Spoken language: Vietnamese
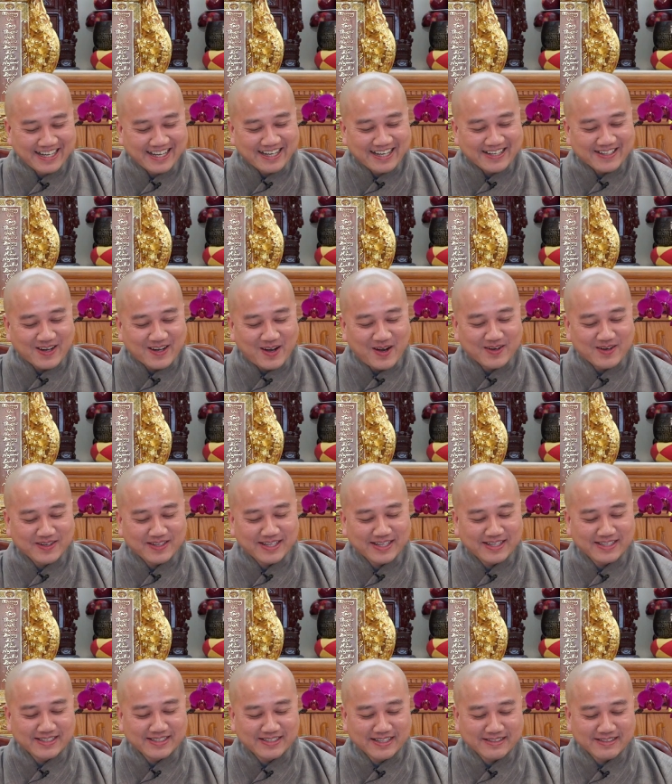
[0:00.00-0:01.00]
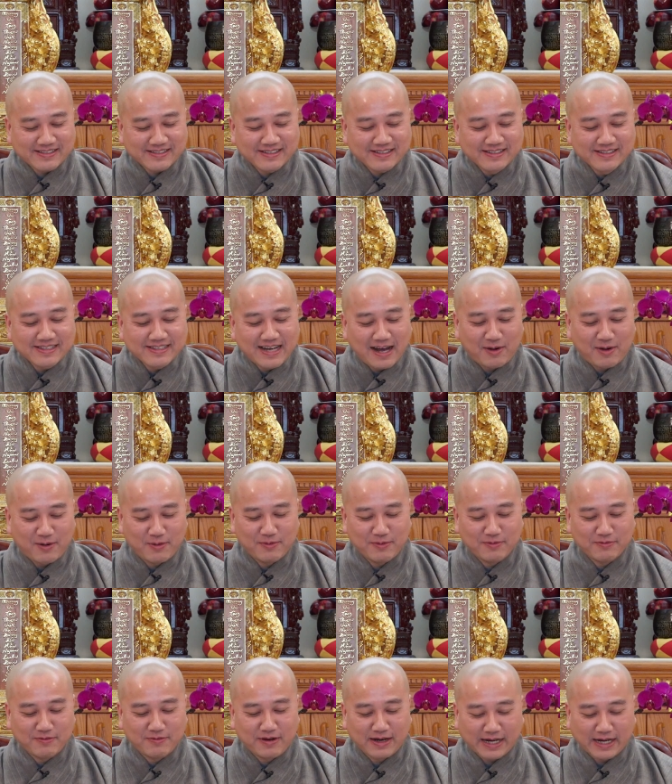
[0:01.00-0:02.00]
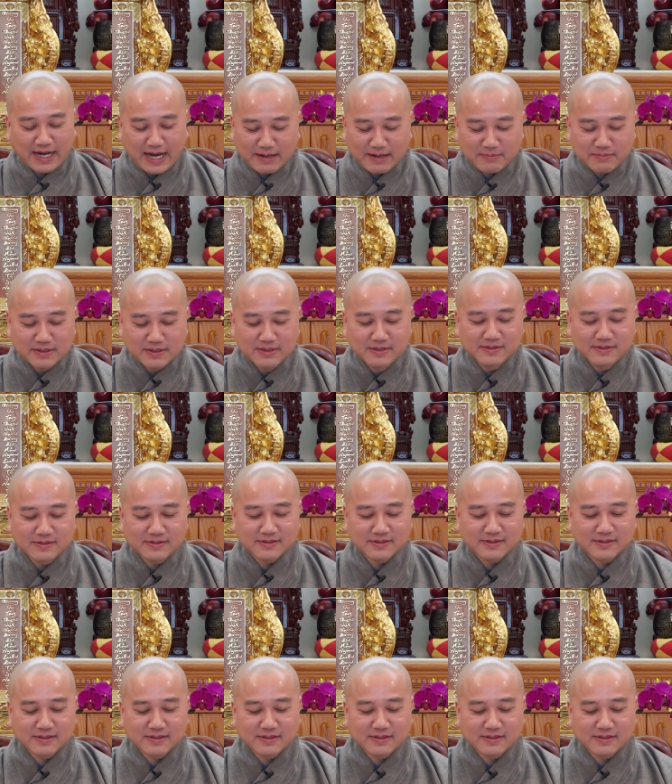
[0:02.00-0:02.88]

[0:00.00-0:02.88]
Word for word: Con thì rất cứng đầu và ngang bướng.